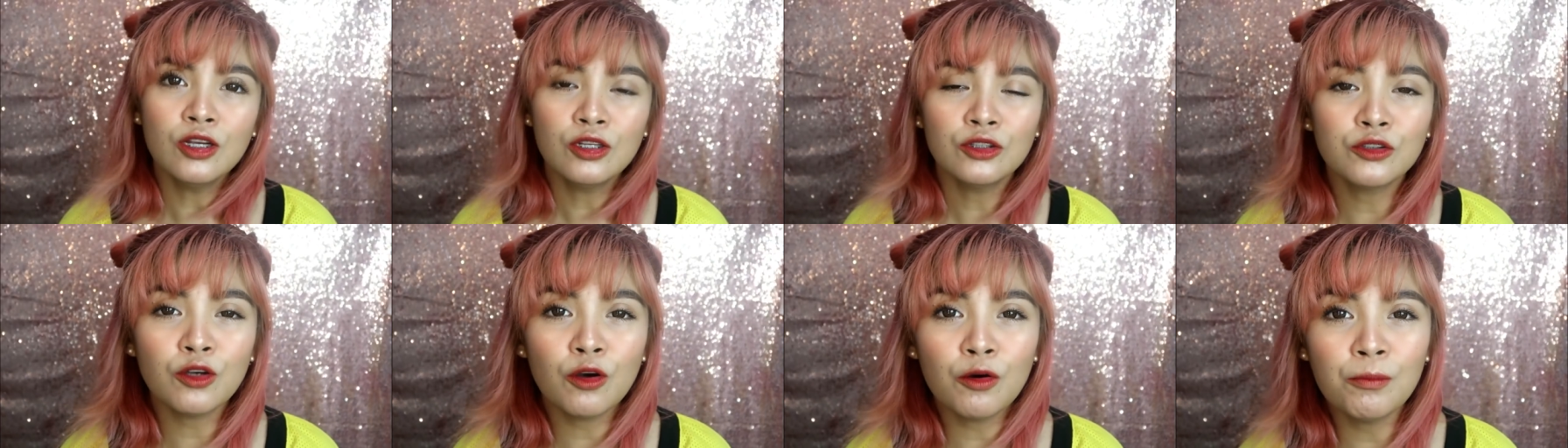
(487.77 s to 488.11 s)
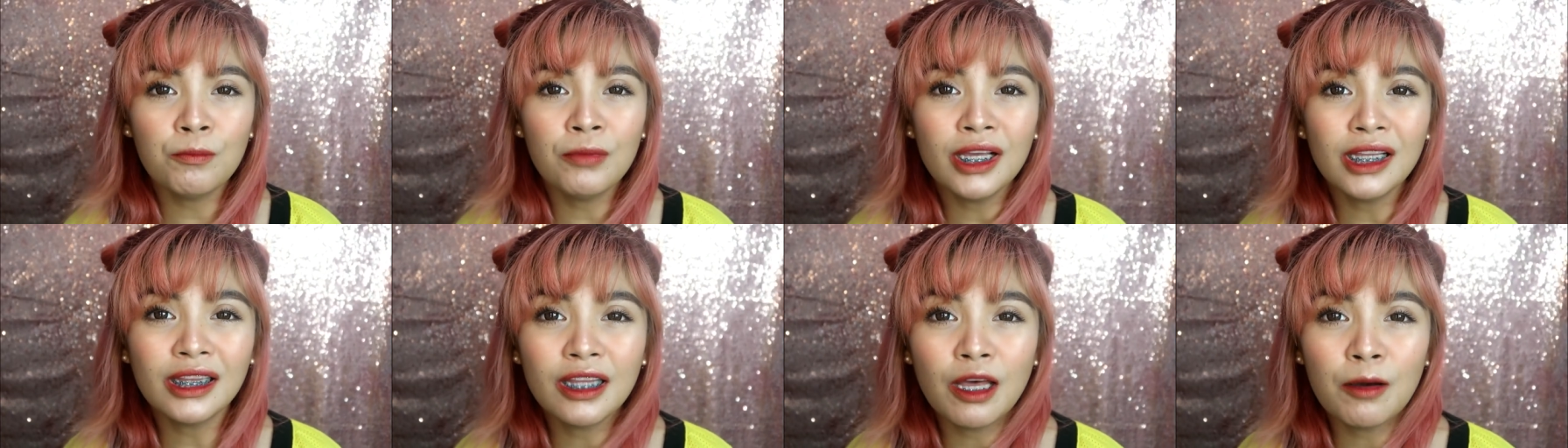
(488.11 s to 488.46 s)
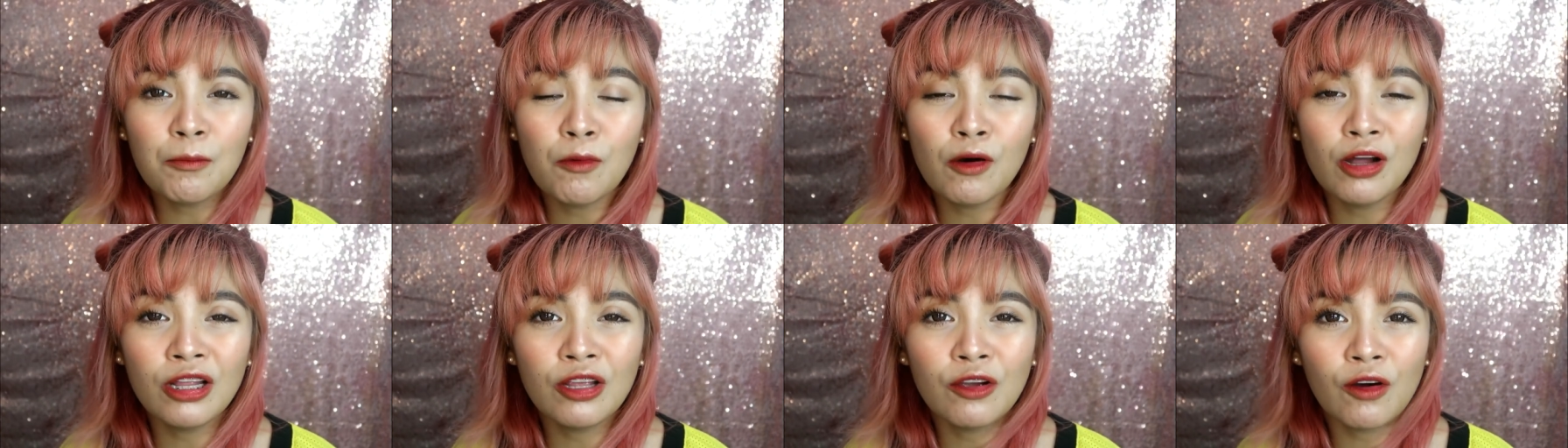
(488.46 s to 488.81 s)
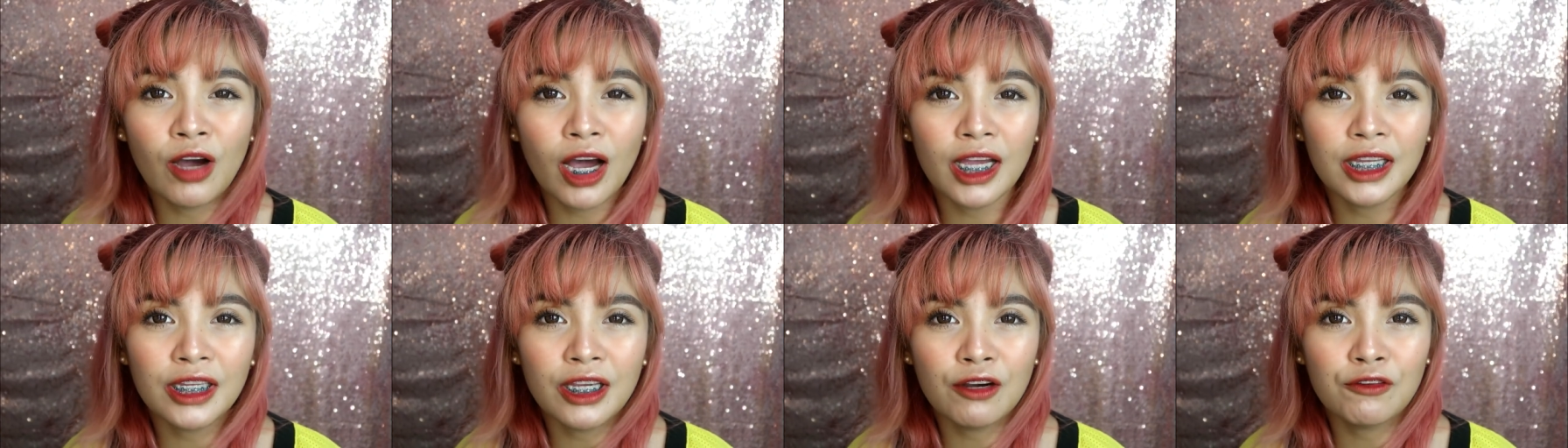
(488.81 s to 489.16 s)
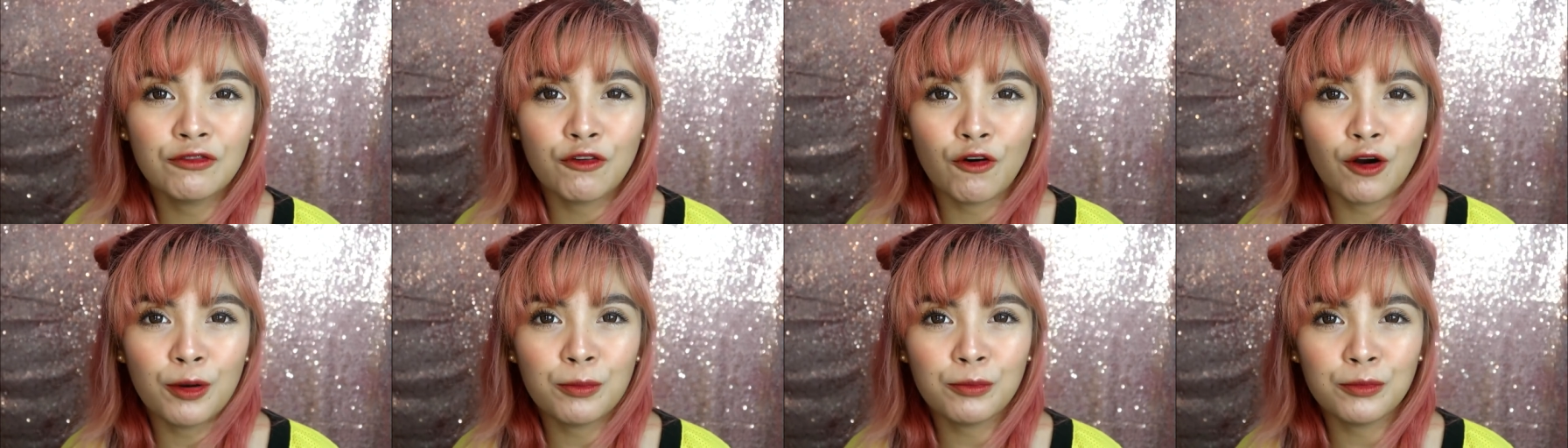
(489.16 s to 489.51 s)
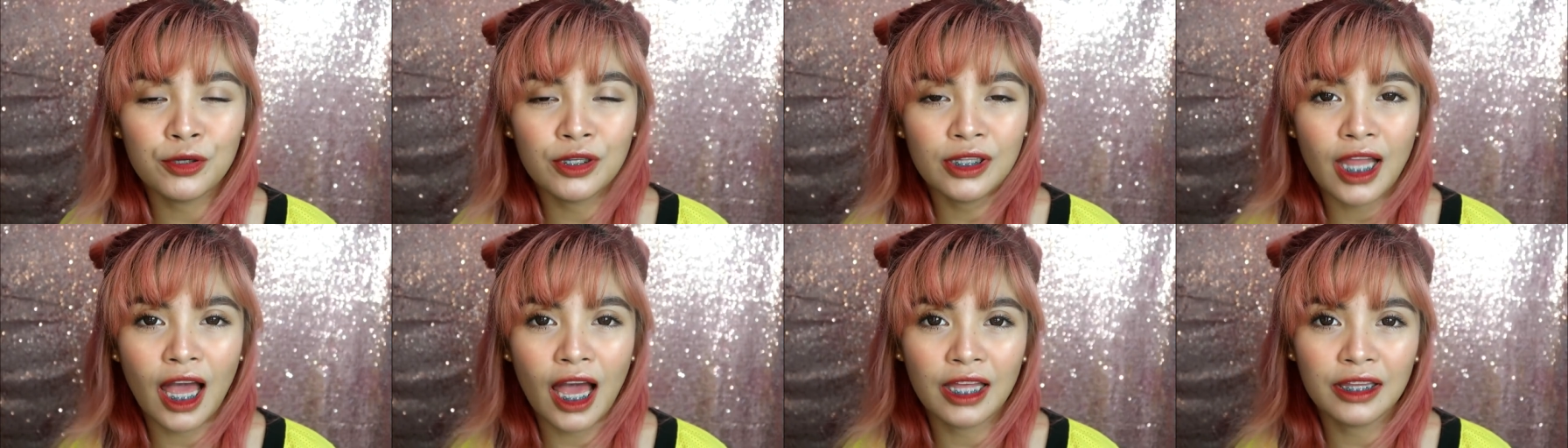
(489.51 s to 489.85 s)
So, buildable yung kanyang
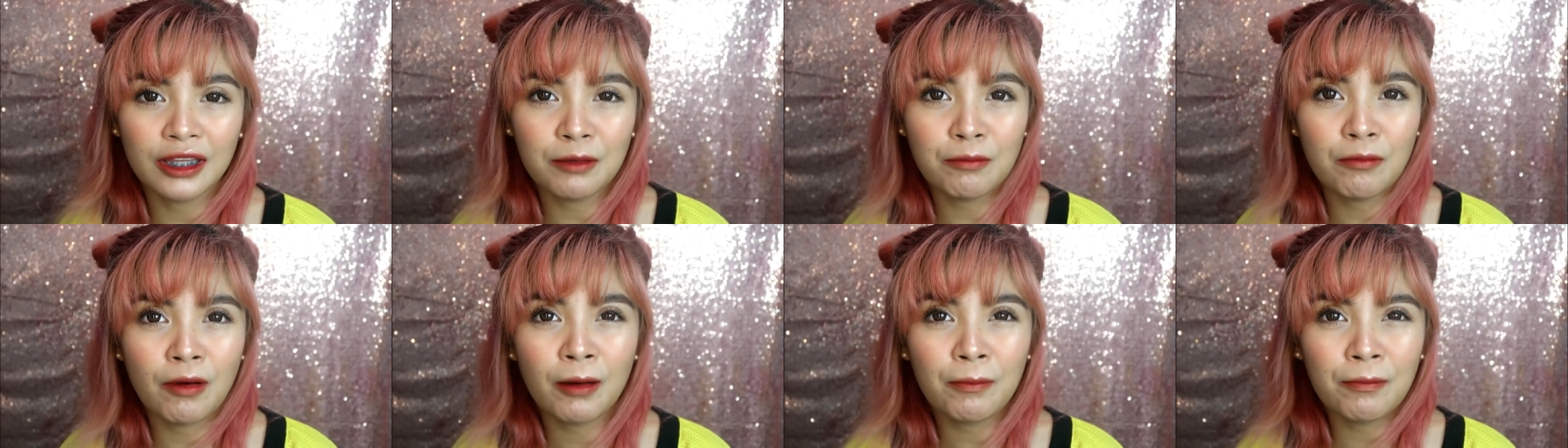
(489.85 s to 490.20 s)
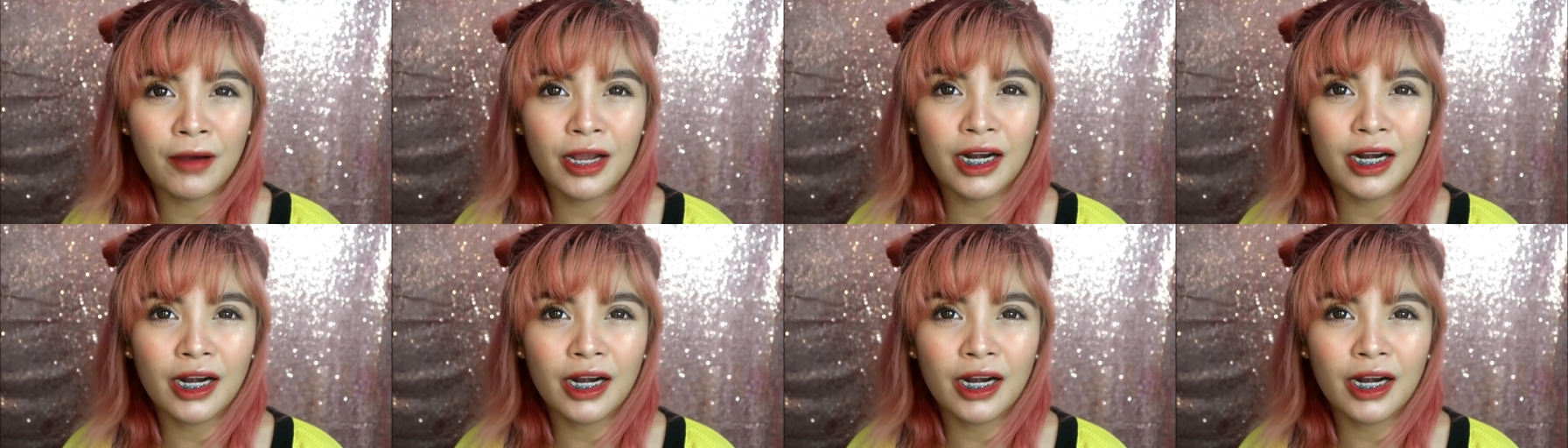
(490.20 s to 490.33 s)
formula. ba diba?